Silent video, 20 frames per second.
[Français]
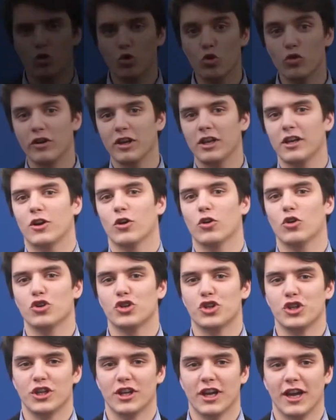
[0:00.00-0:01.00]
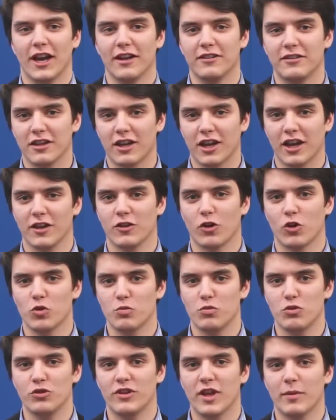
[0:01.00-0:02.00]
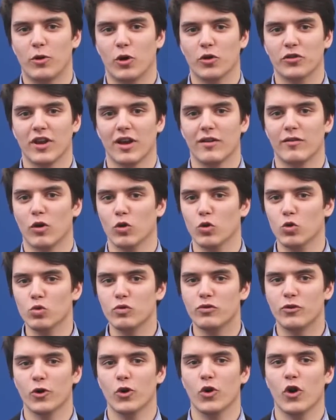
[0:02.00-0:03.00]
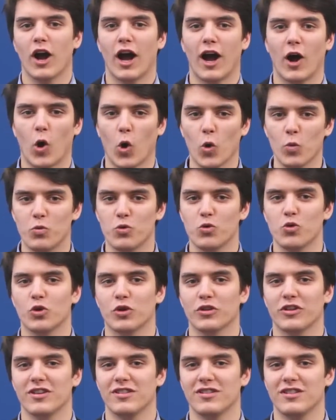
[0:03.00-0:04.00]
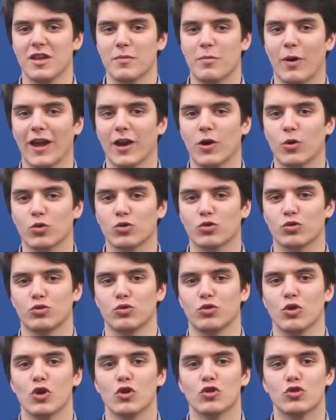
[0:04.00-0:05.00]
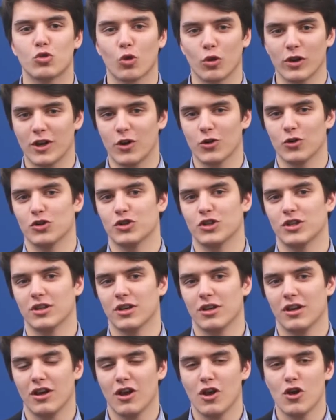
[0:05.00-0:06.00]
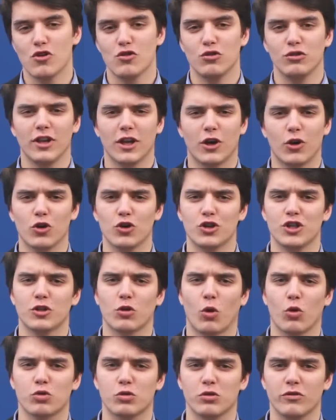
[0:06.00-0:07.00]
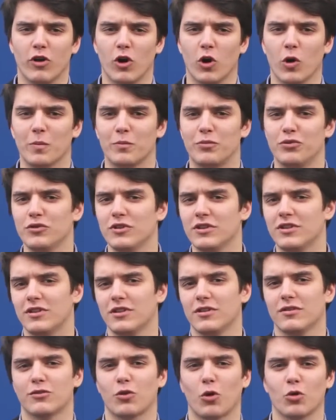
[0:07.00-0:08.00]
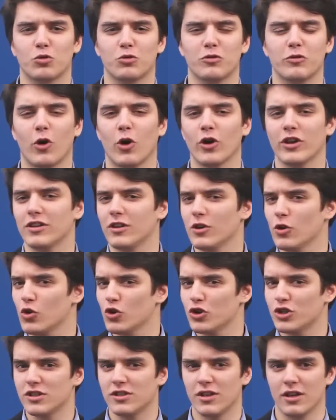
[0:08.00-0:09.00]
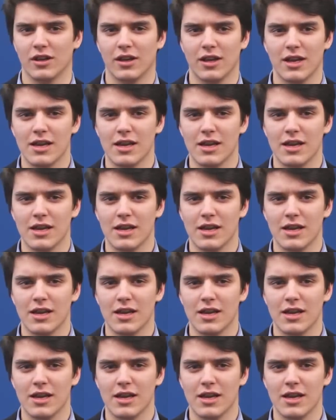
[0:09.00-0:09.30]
Nouvelle Écologie a été créée dans le but d'apporter un vent nouveau à rebours des idées préconçues sur l'écologie. Une écologie trop souvent punitive, trop souvent idéologisée